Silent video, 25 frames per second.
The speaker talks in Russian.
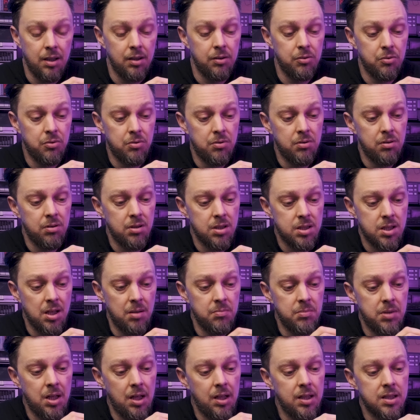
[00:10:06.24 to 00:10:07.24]
Но на
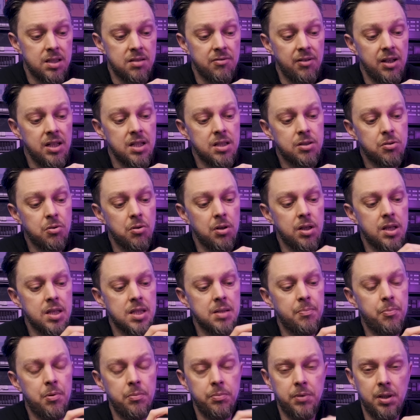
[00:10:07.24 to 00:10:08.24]
самом деле свои настройки
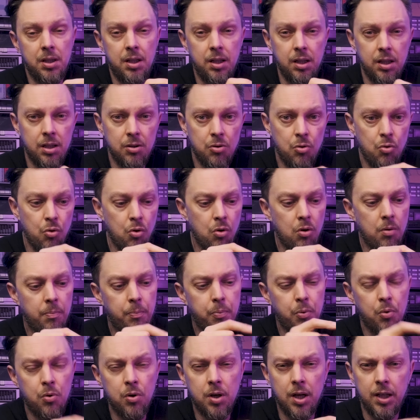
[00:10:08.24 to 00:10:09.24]
запомнить легко
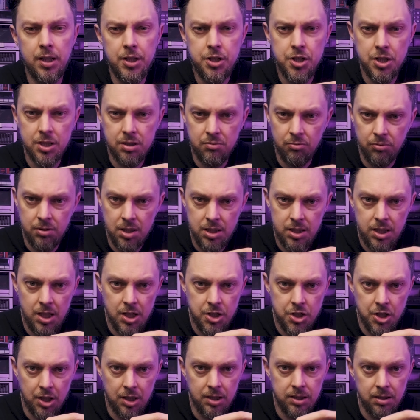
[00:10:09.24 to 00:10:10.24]
по количеству
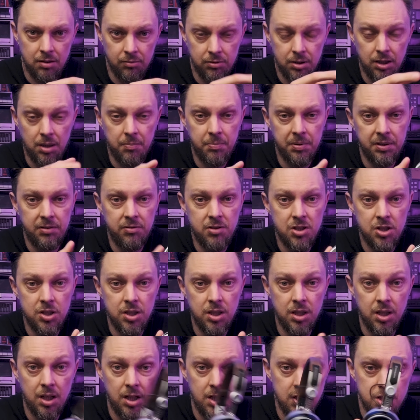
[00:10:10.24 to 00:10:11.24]
насечек на вот этой
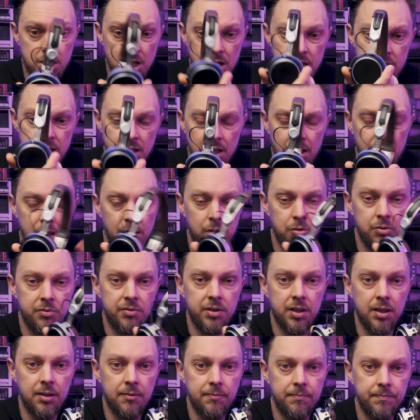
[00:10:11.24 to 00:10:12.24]
подвижной части
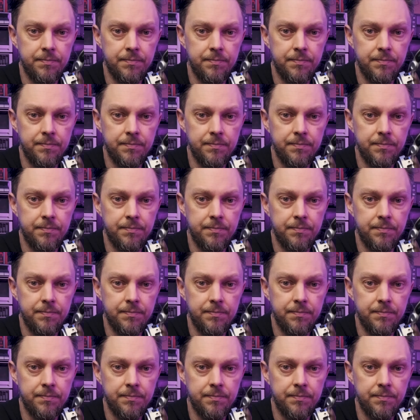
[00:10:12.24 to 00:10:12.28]
оголовья.